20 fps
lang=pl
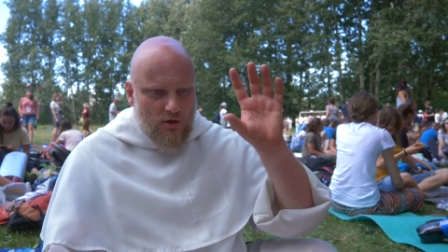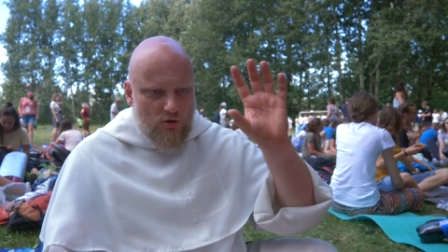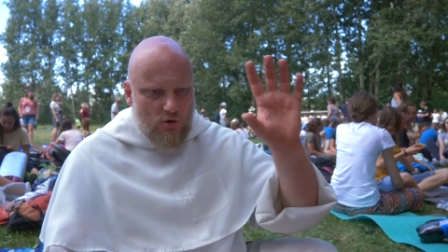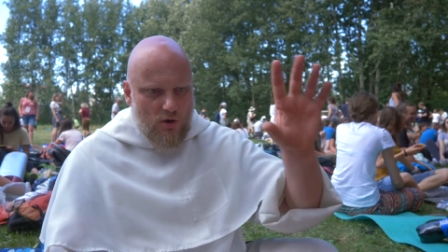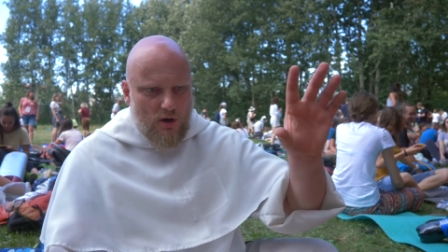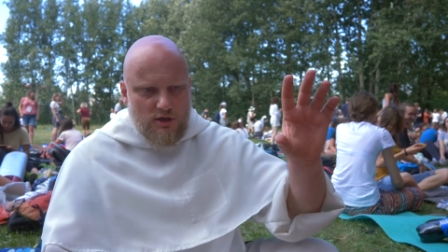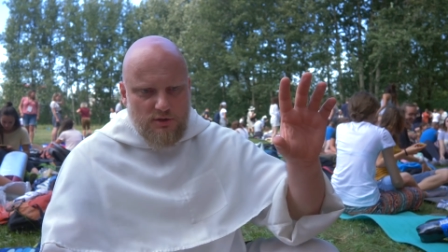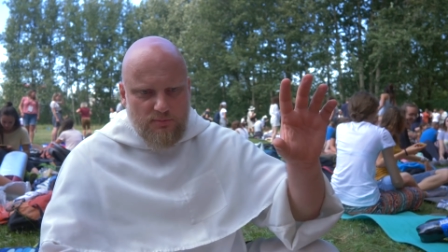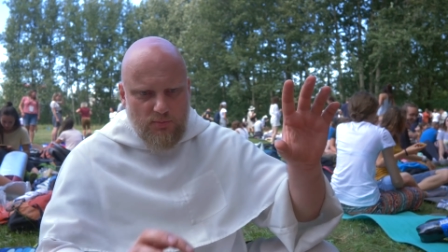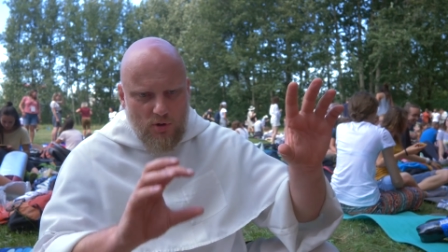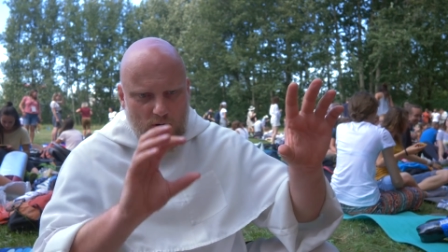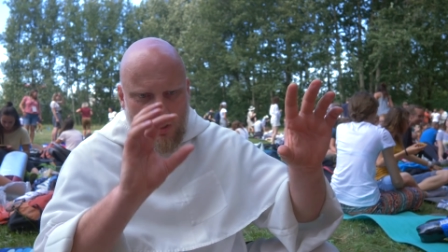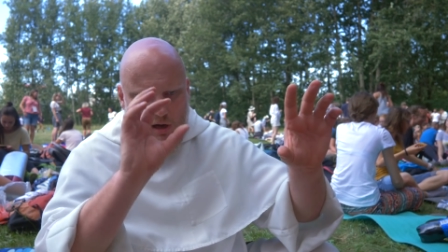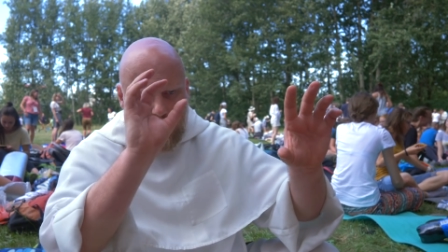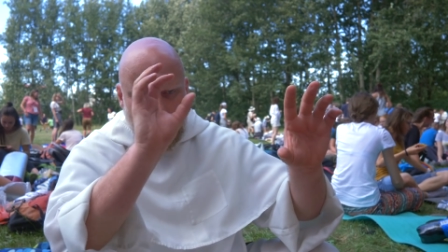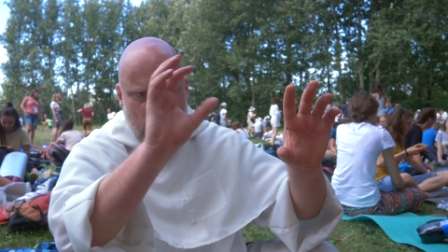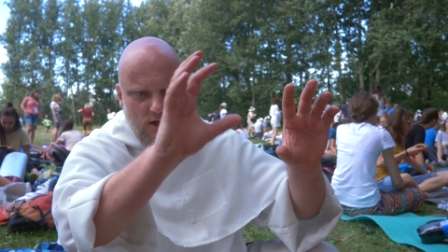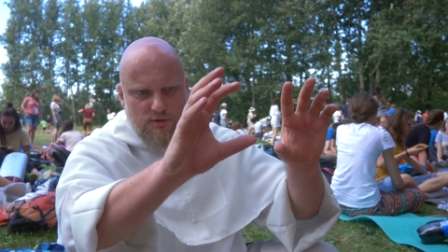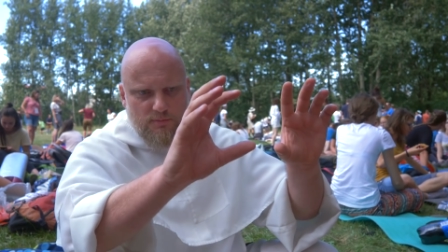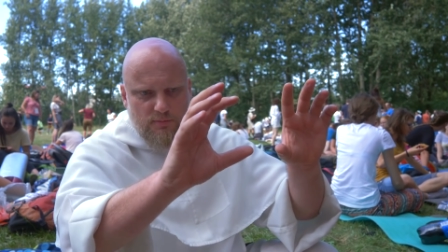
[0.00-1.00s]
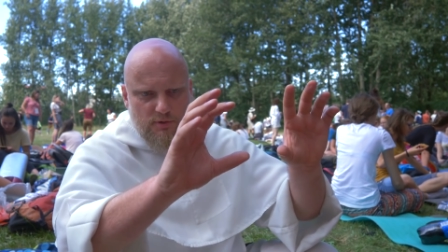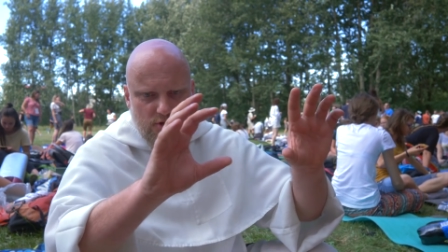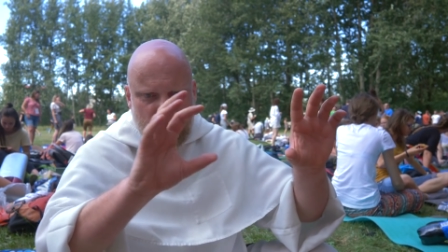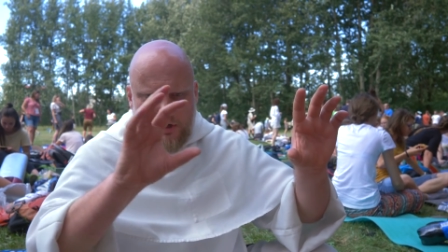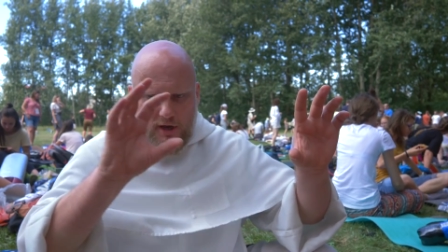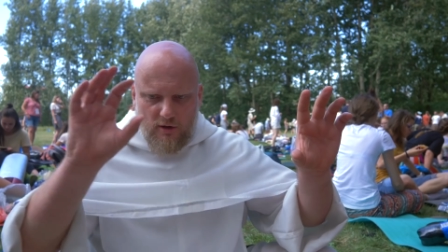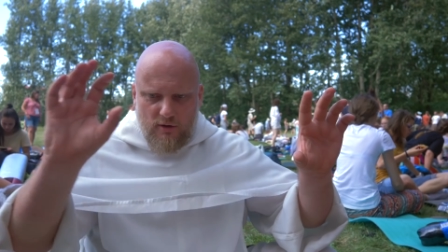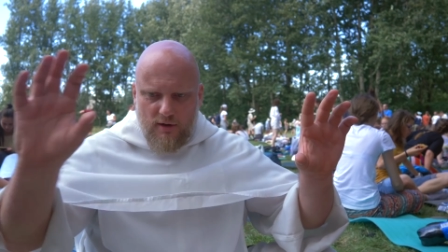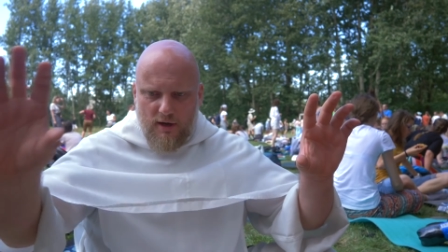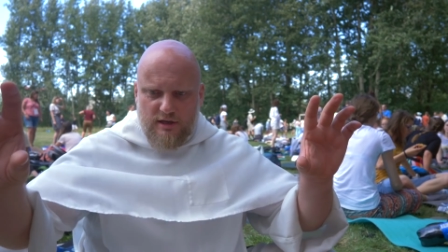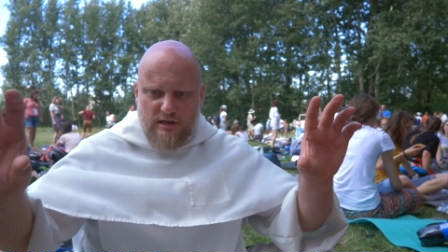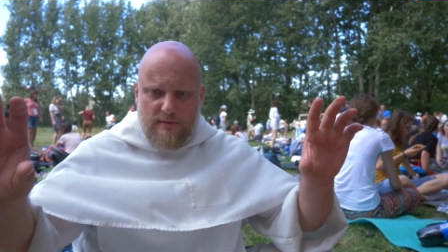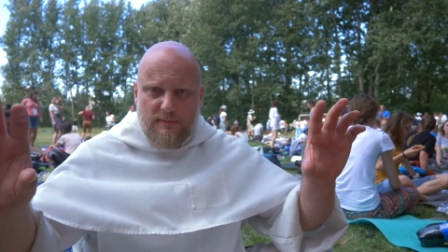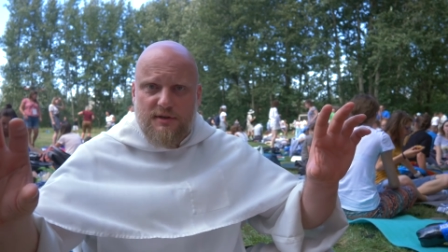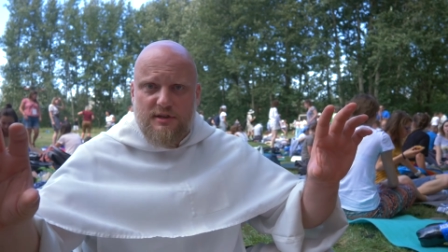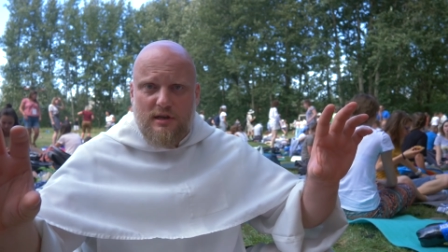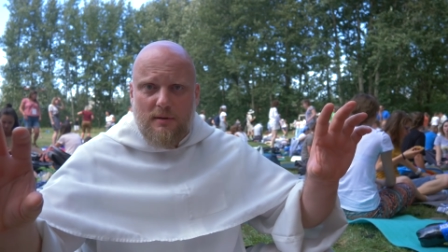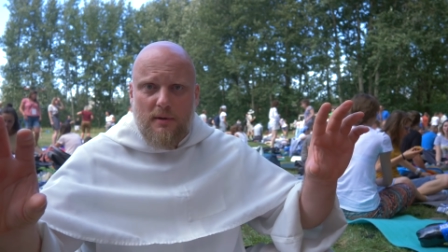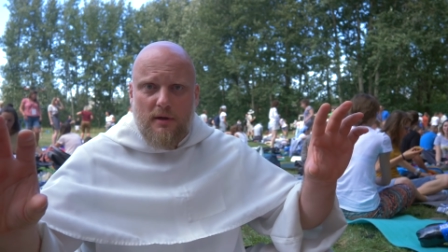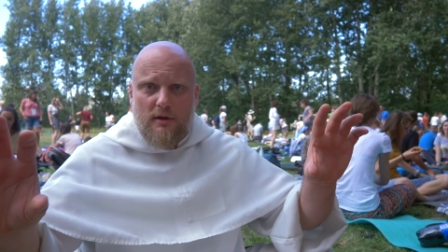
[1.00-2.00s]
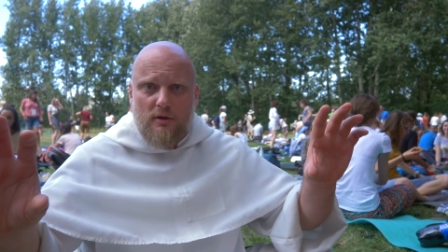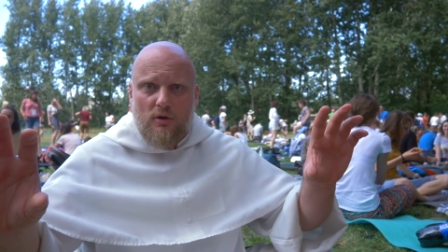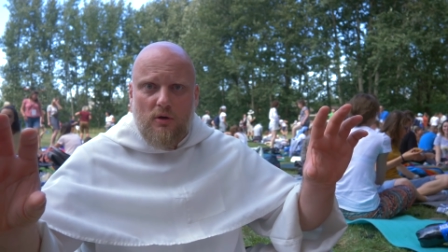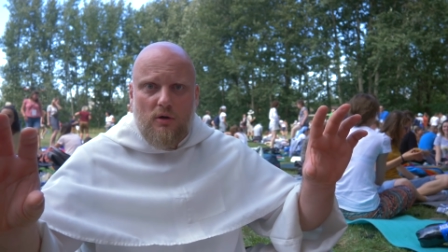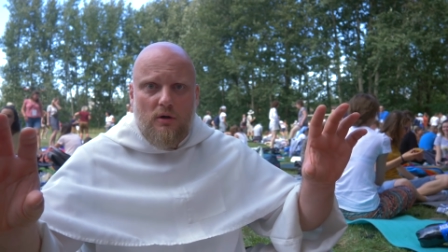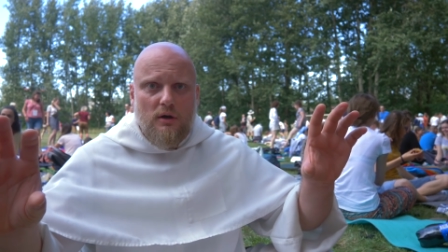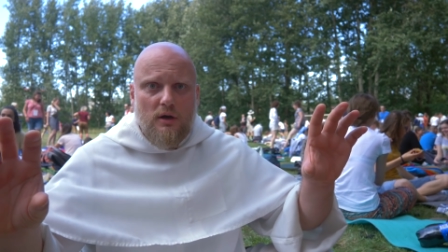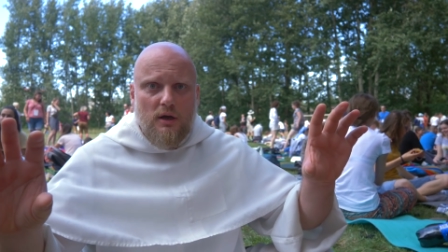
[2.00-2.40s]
Kochać Boga, kochać bliźniego jak siebie samego.